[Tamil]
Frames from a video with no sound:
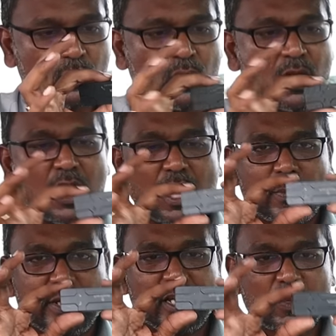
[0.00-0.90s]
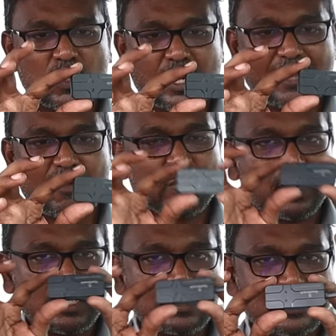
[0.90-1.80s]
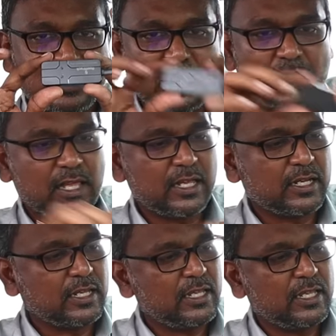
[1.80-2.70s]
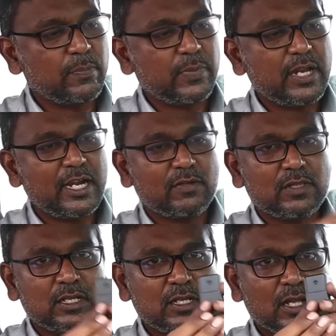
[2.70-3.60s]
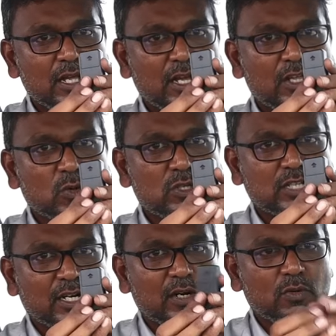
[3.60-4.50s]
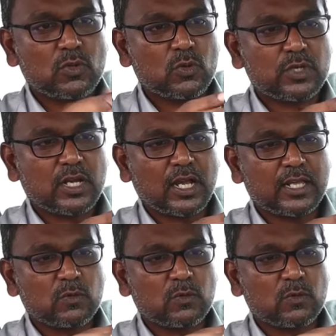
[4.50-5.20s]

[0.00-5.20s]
இருக்கணும் அப்படிங்கிறது ஒன்று ரெக்குயர்மெண்ட்டு சின்னதாக தான் இருக்குது இங்கே பின்னாடி வந்து ஏதோ ஒரு ஷட்டர் வந்து கொடுத்துருக்காங்க